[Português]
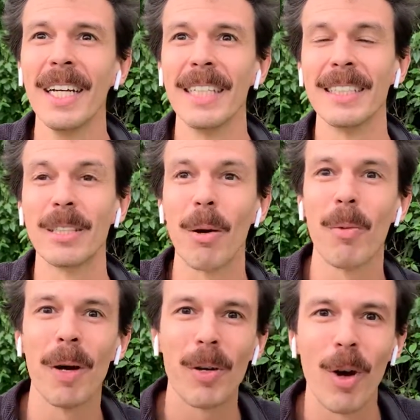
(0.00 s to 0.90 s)
Então é
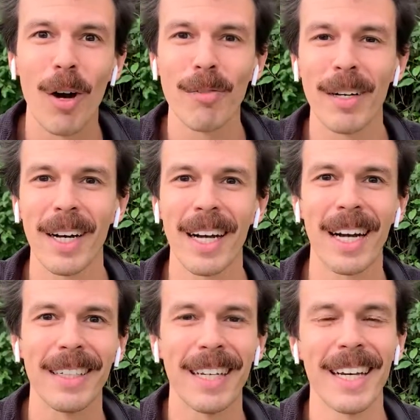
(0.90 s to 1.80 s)
uma
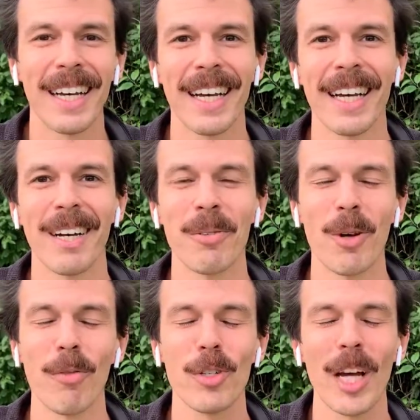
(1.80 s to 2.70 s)
nova, é, um
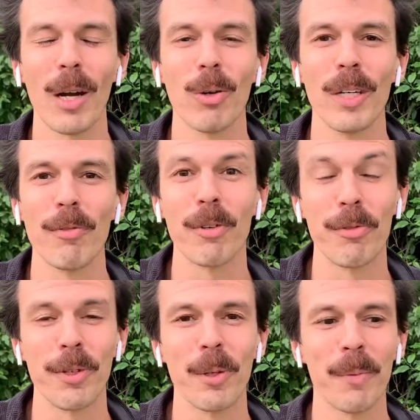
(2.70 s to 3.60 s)
novo diálogo
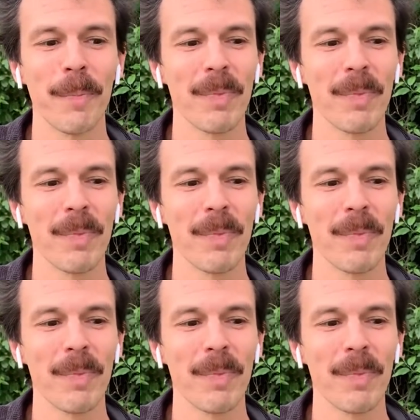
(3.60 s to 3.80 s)
livre-filme,